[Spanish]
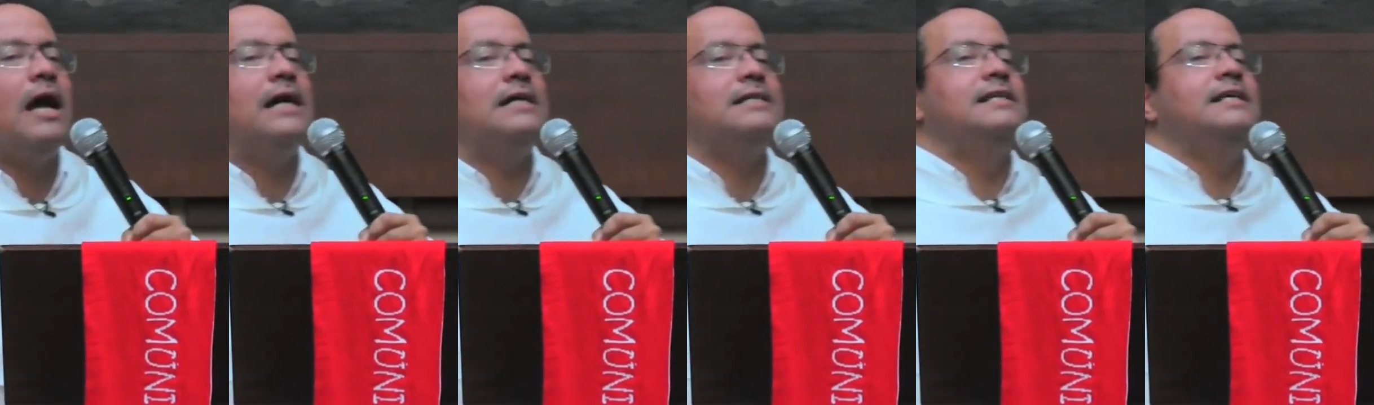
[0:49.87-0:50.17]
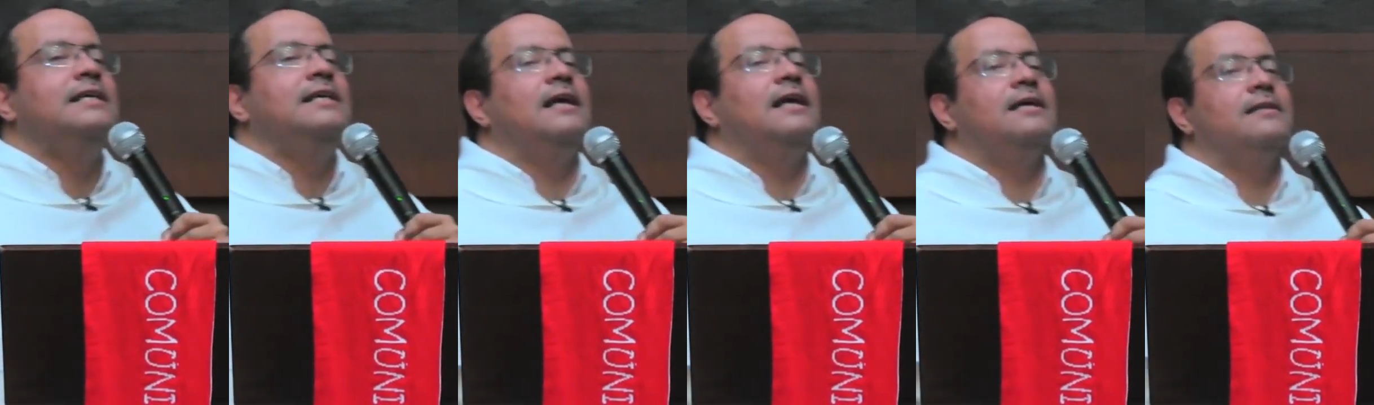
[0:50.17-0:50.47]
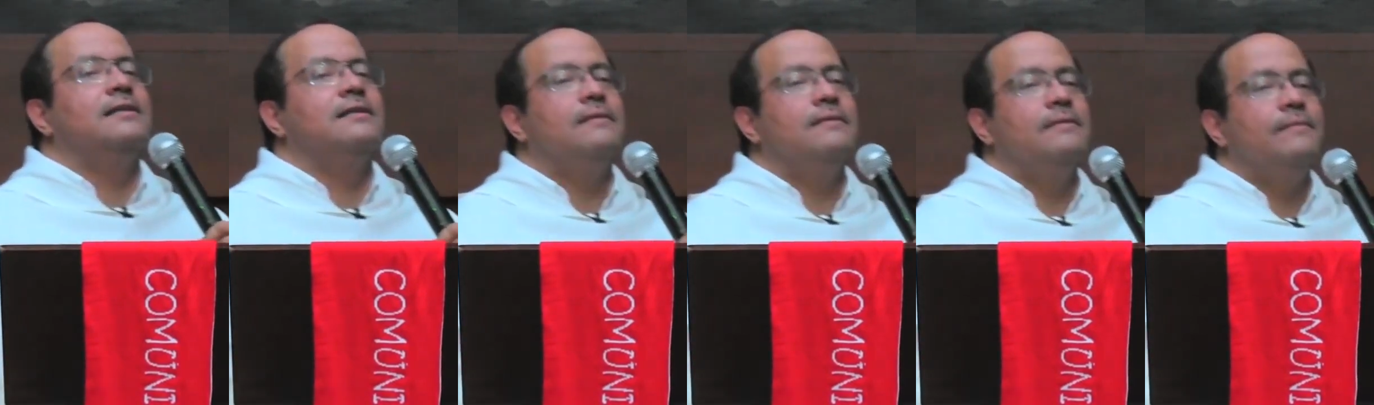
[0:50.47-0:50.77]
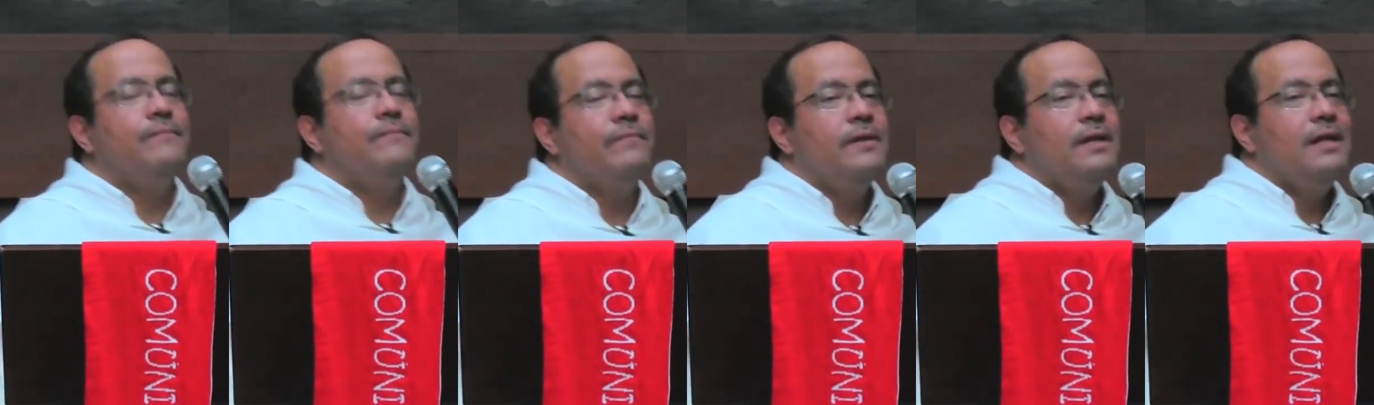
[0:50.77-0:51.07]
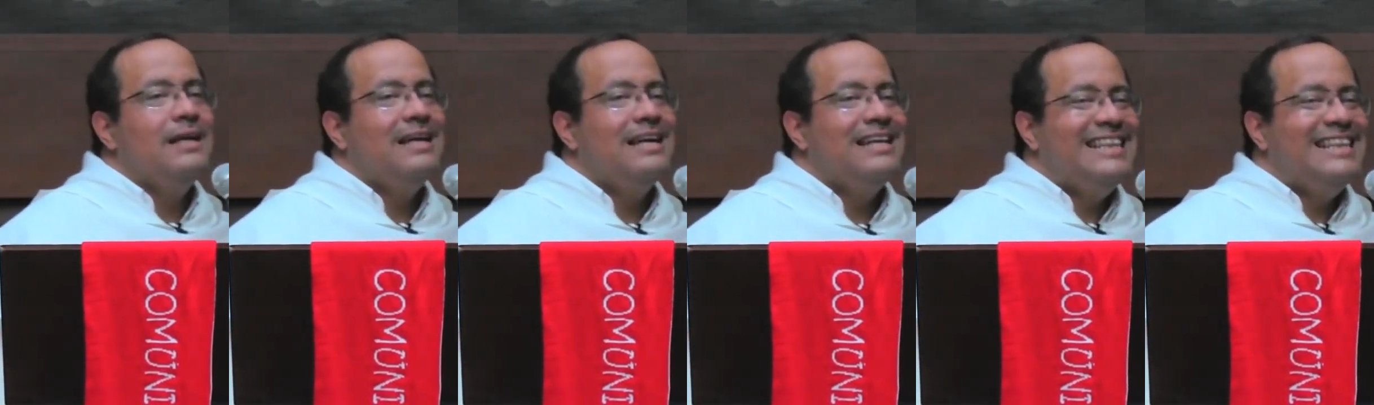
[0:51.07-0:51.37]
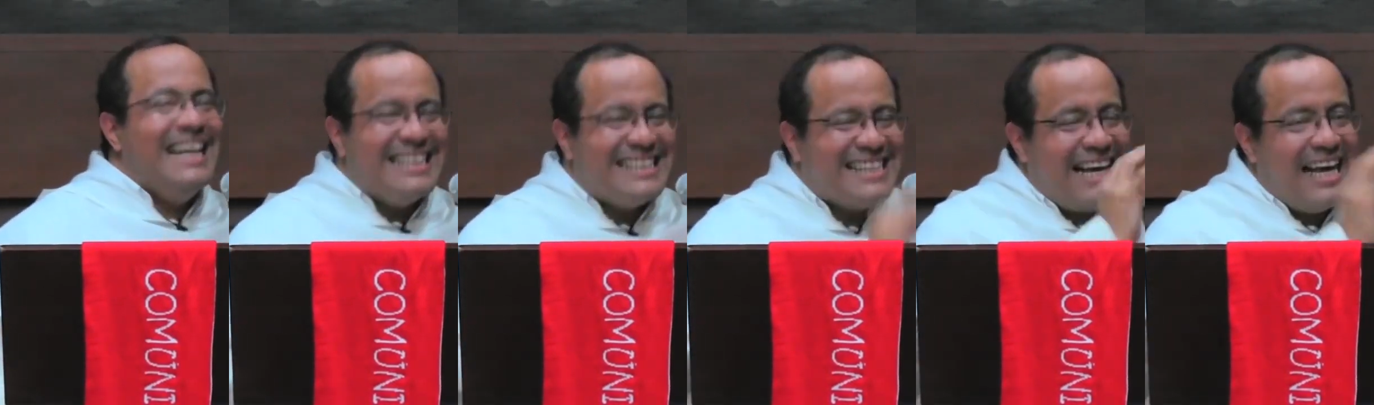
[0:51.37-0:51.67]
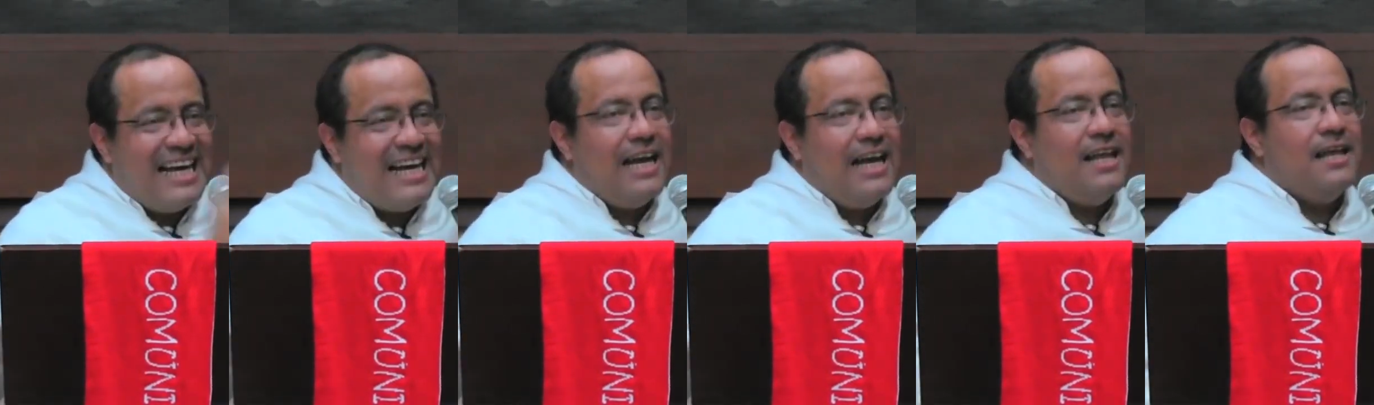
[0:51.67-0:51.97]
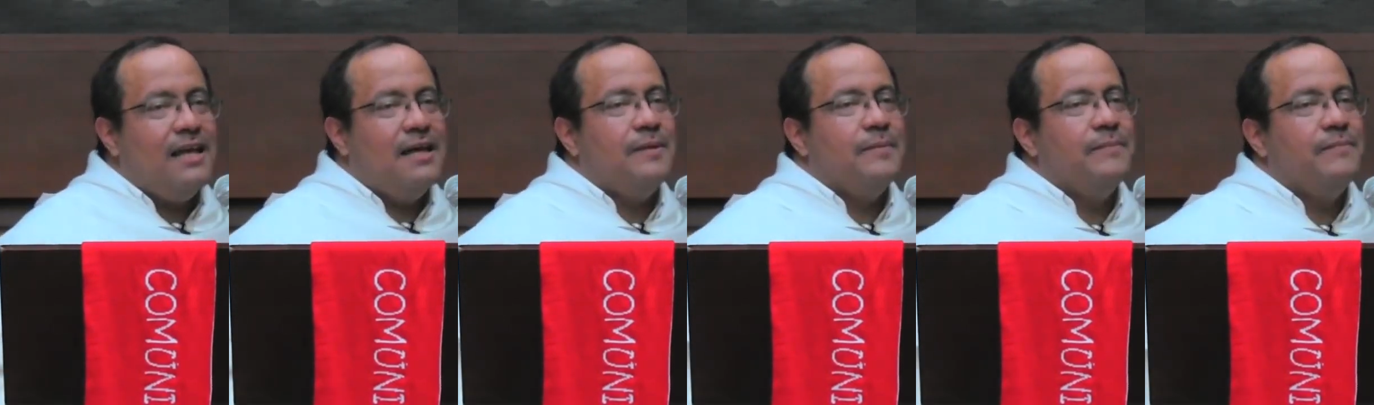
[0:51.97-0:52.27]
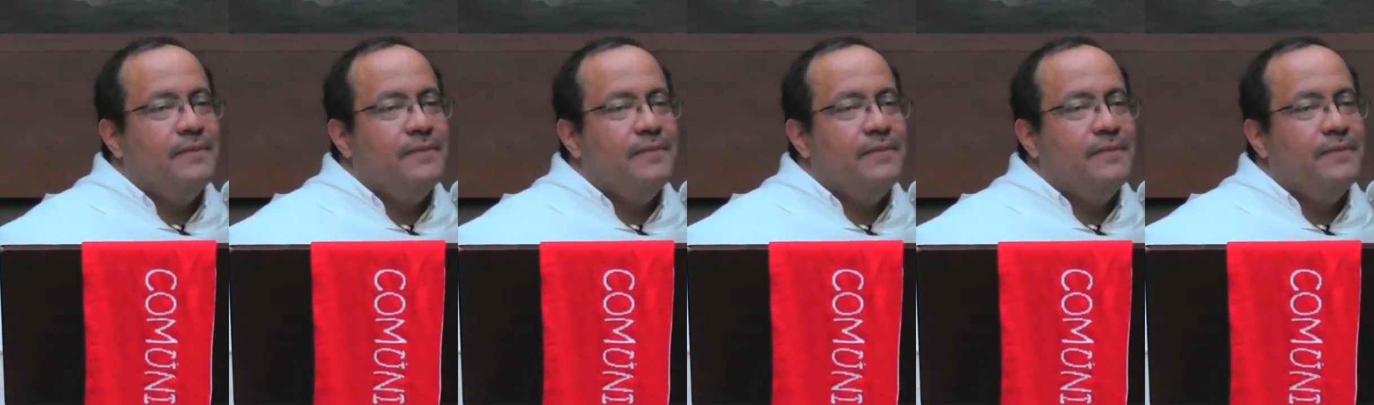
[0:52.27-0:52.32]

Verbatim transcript: castidad descarada.